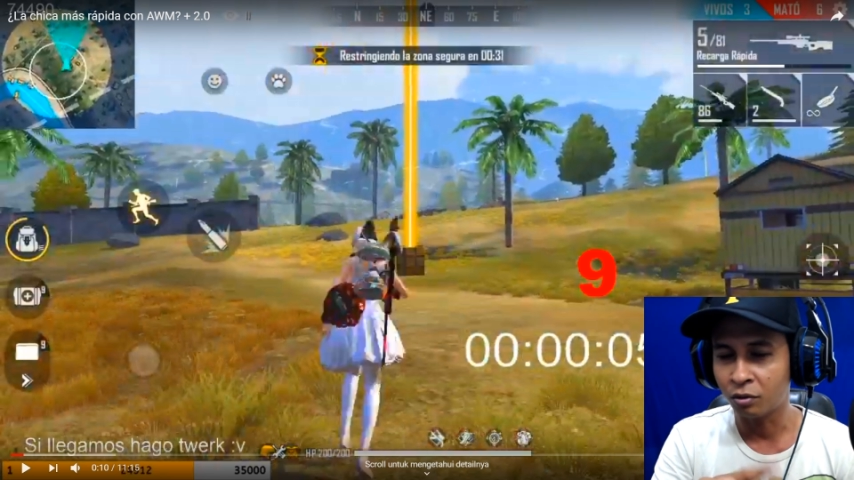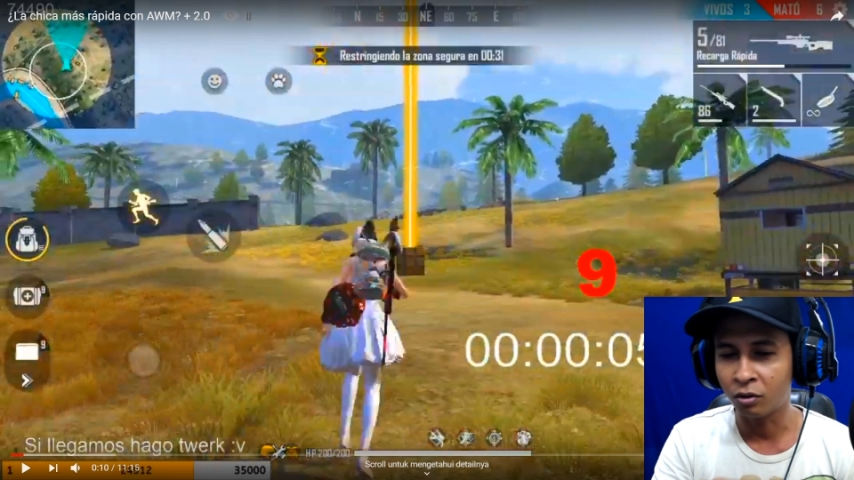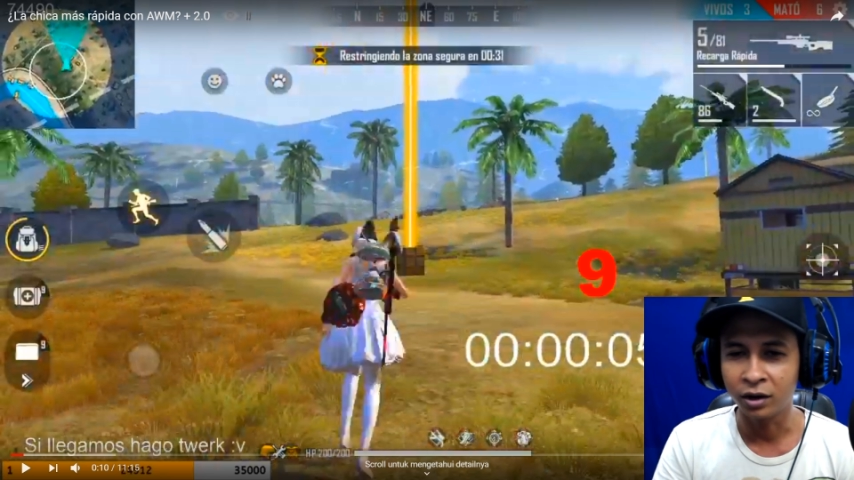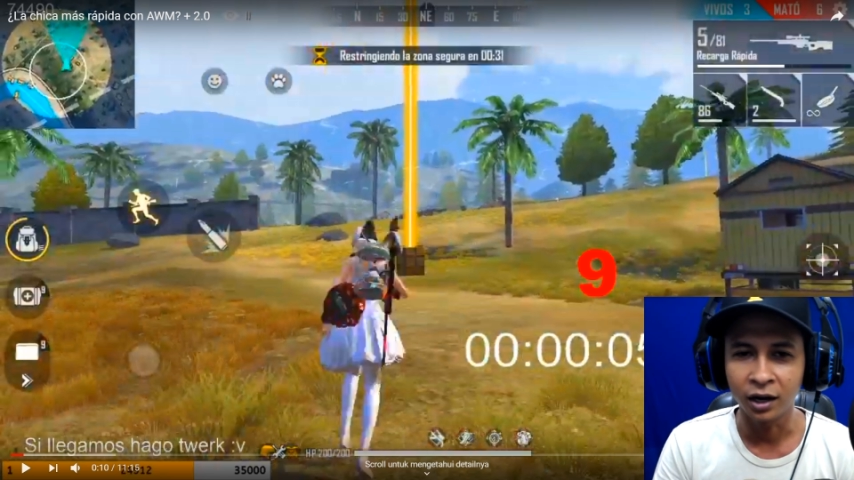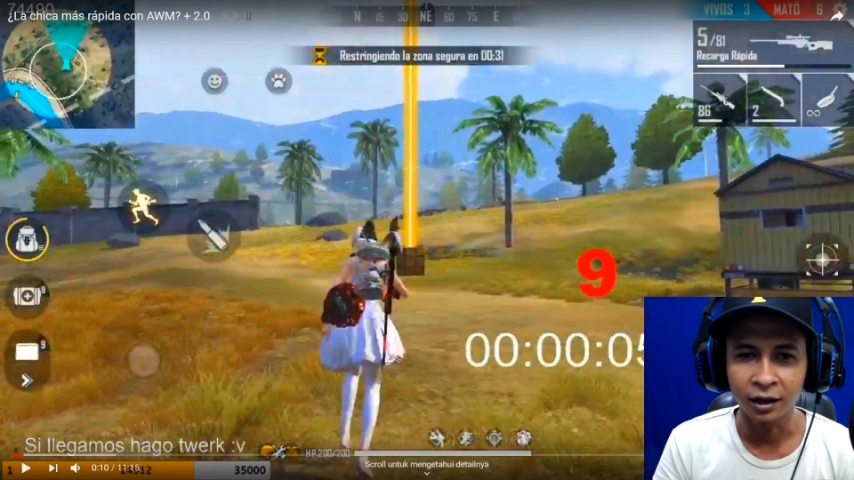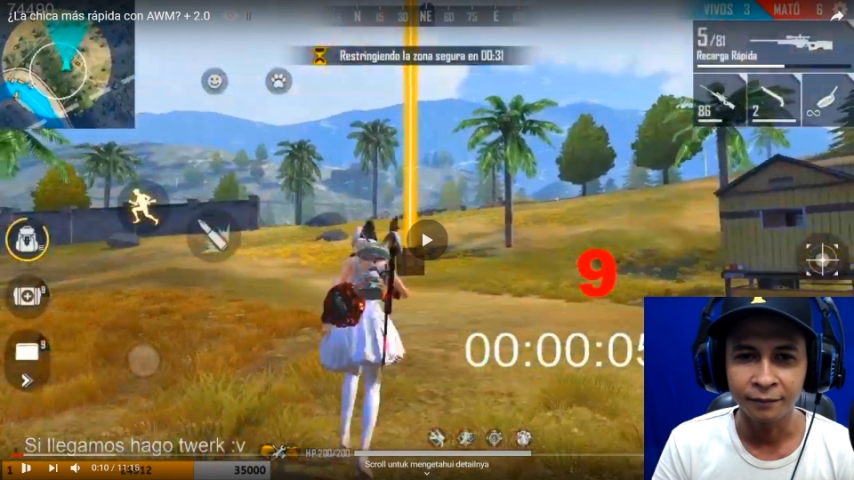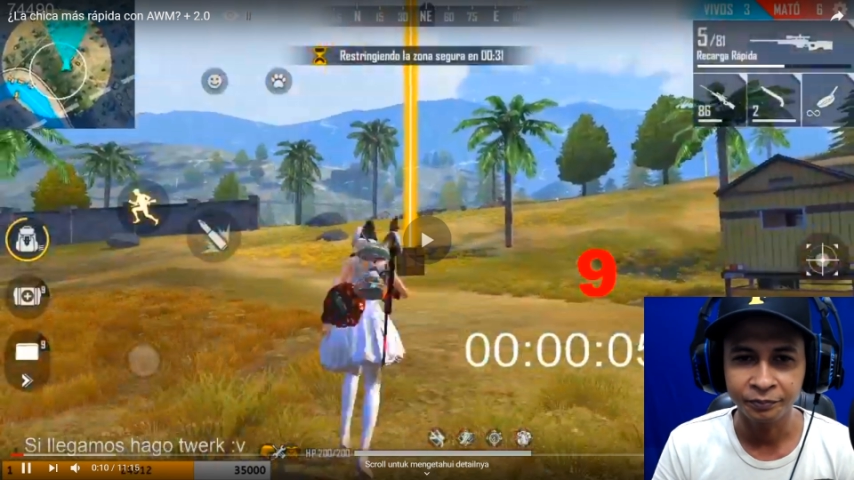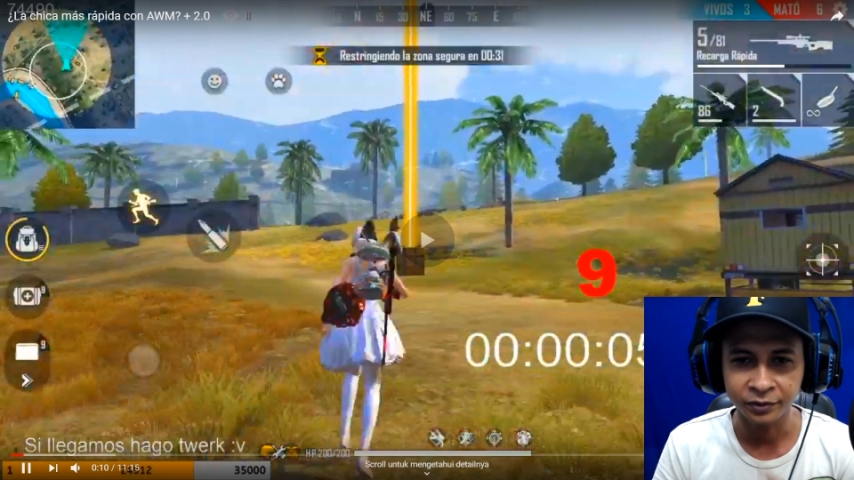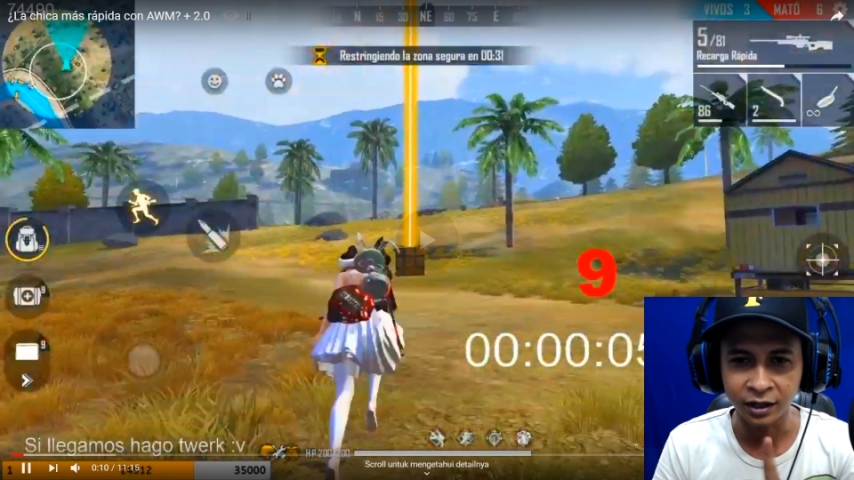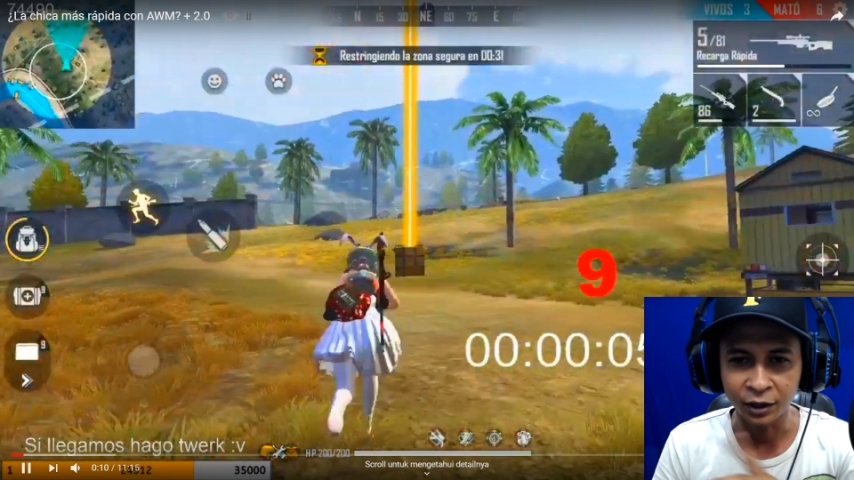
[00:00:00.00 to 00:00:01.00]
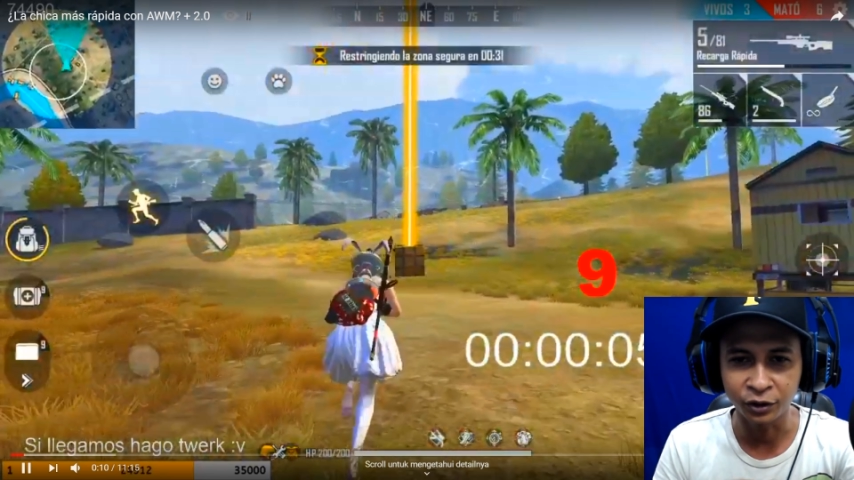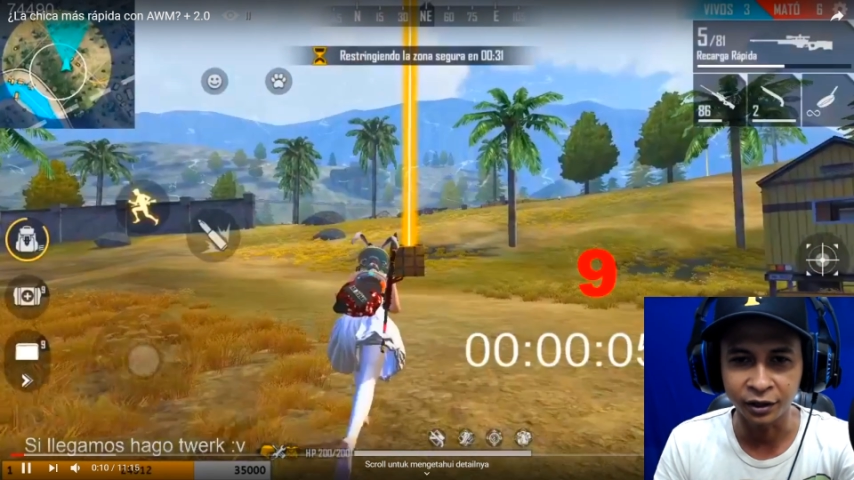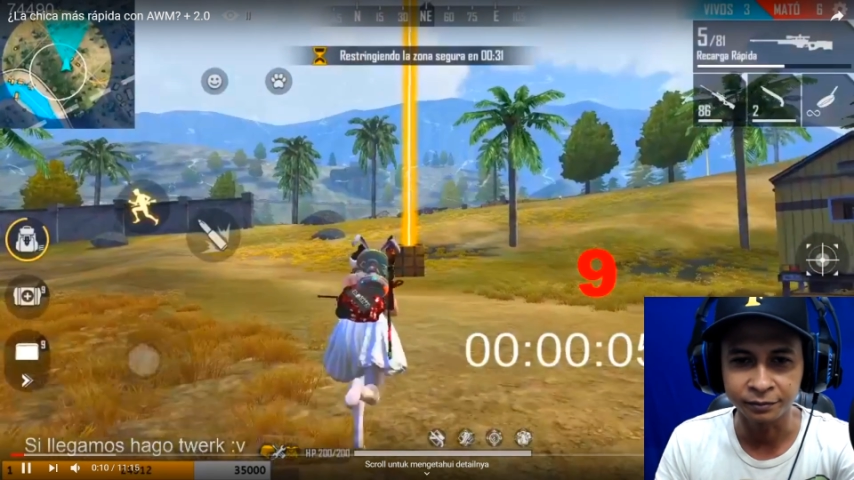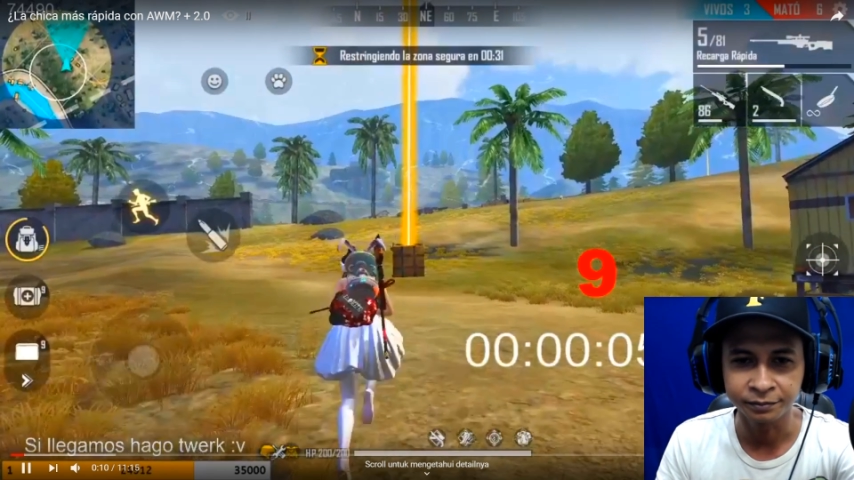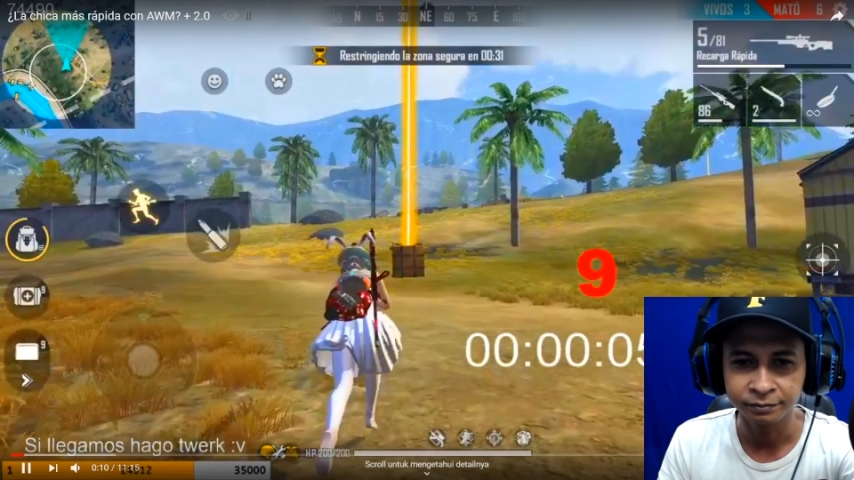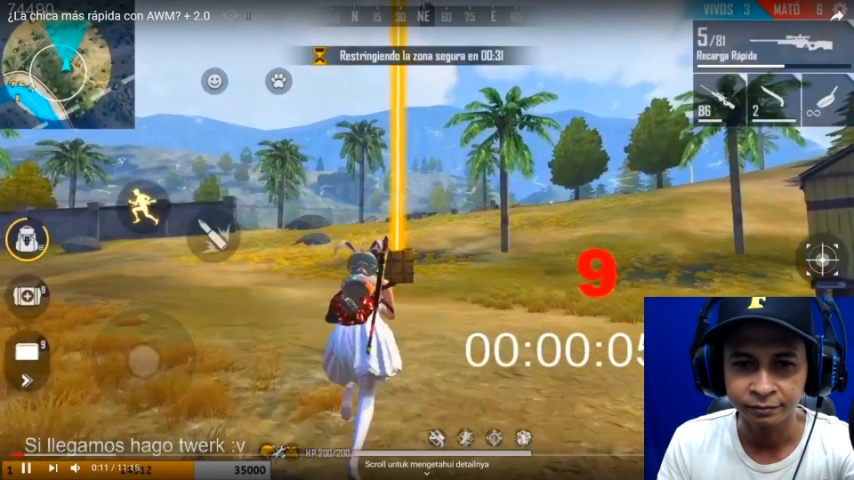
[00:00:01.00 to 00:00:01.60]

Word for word: oh, gila lanjutin